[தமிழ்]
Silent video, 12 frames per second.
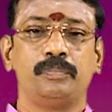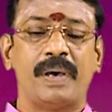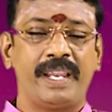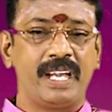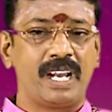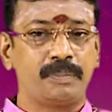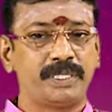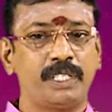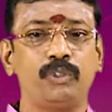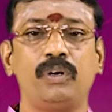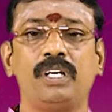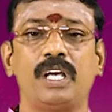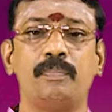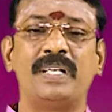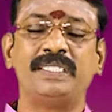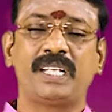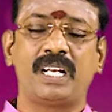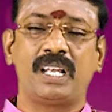பரிகாரம் செய்து கொள்ளுங்கள்
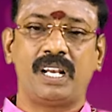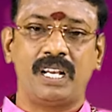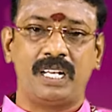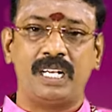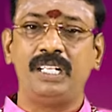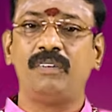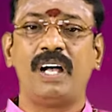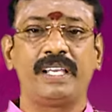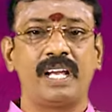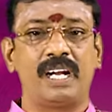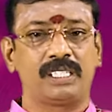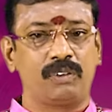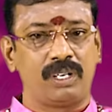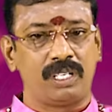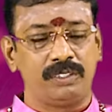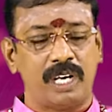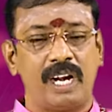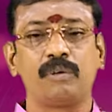மஞ்சள் கலரில் லட்டு வாங்கி
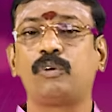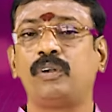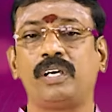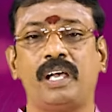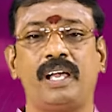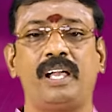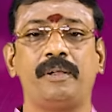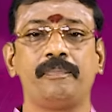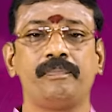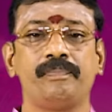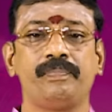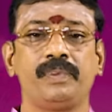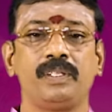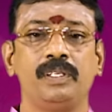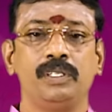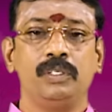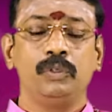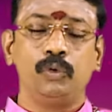அடுத்தவருக்கு தானம் கொடுங்க
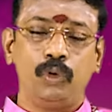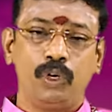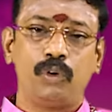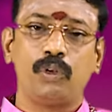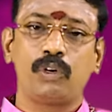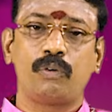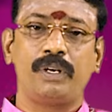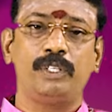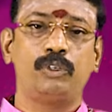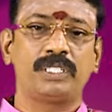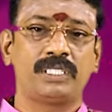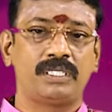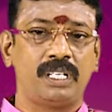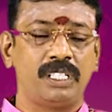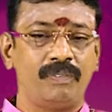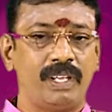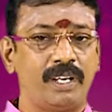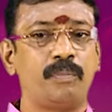குரு கொடுக்கக்கூடிய
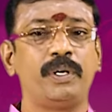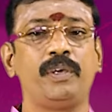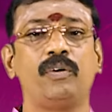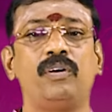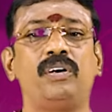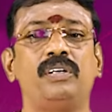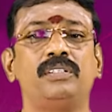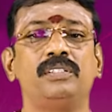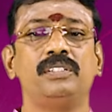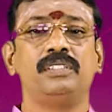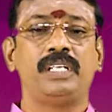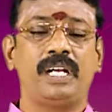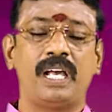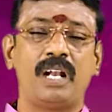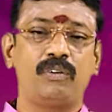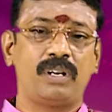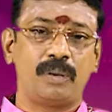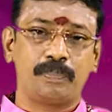தோஷத்துலேருந்து விலக முடியும் இன்றைய
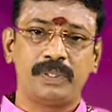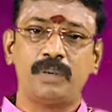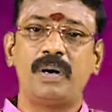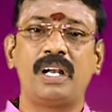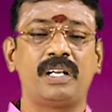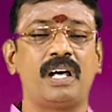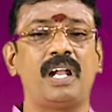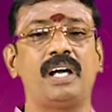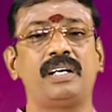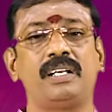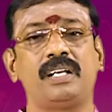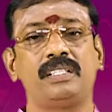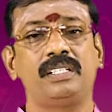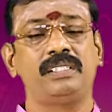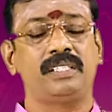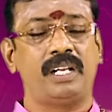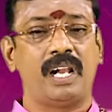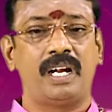நாள் ஒரு அற்புதமான நாளாக இருக்கிறது
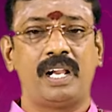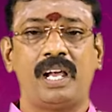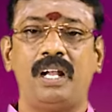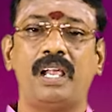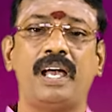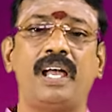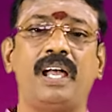இந்த நல்ல நாளில்